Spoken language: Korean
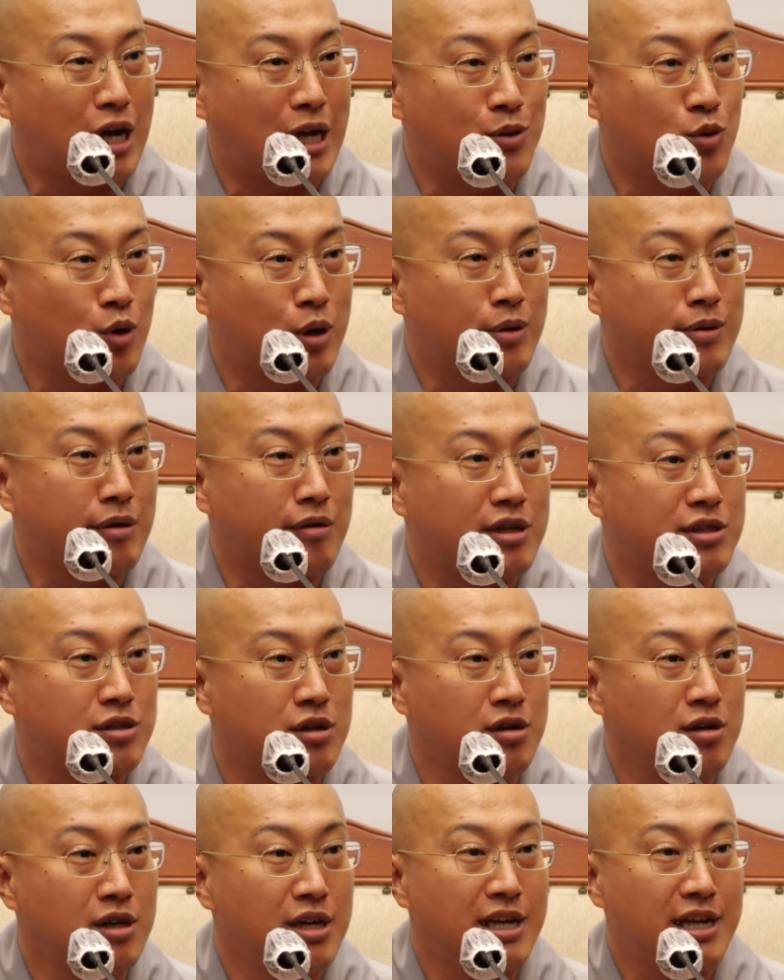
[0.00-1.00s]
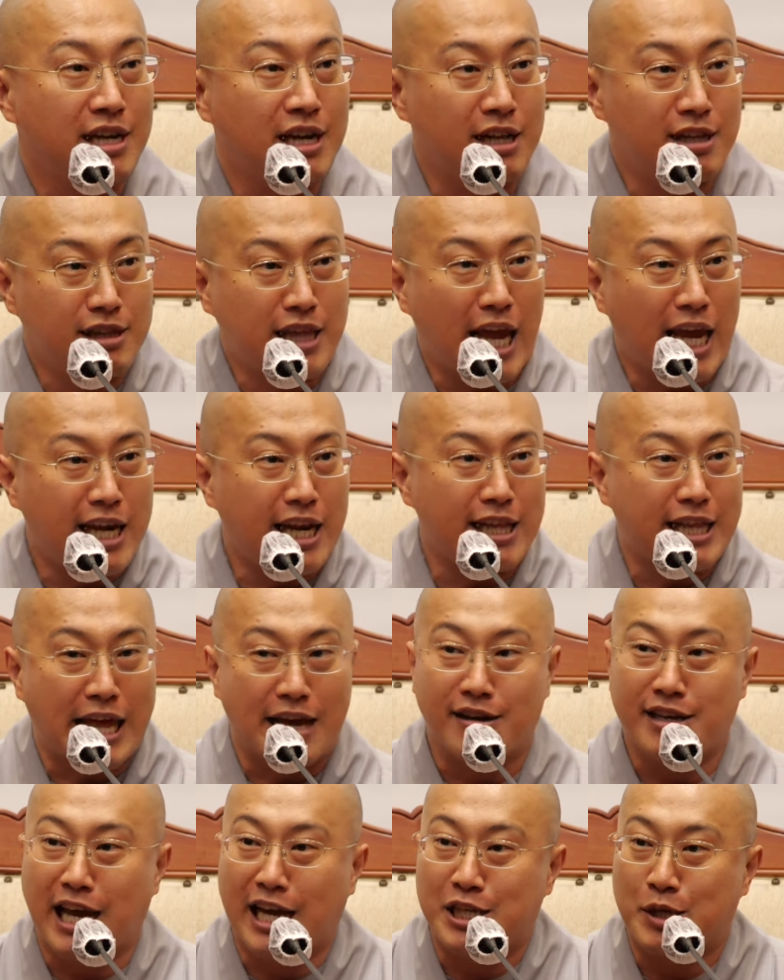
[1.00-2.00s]
안 돌아온다고 했죠. 1대1의
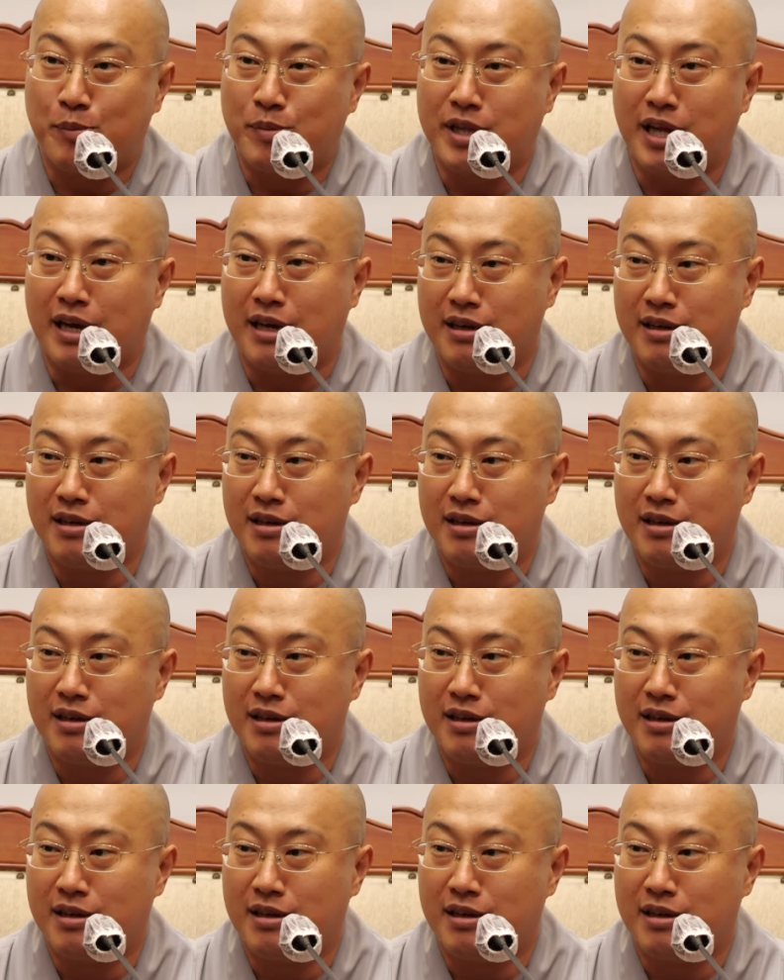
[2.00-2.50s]
대응이 아닙니다.